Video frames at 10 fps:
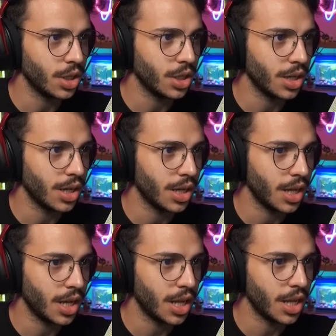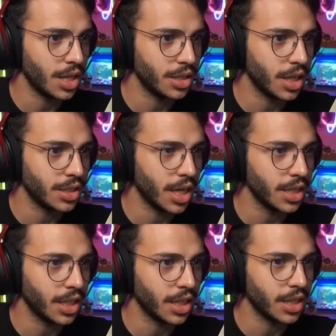أه
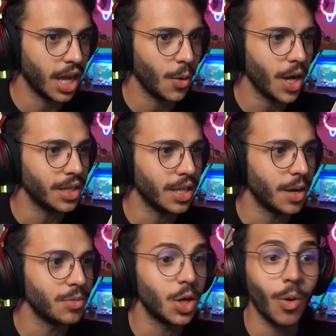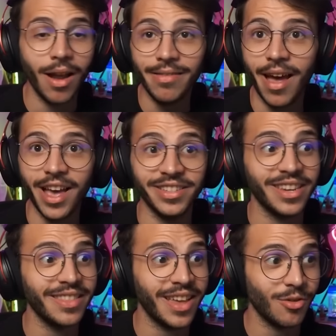جاتك دعوات من الوالده
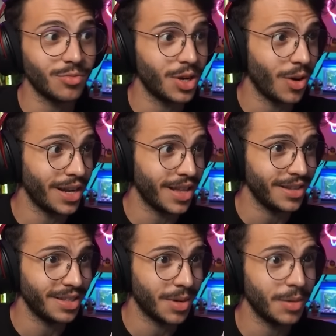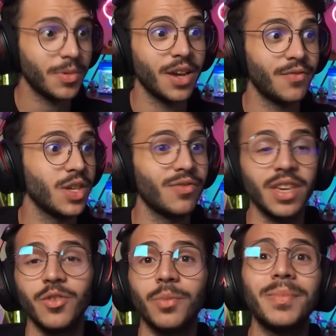20 دعوه من الوالده تمام في
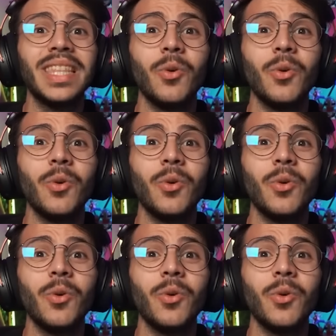في, في متى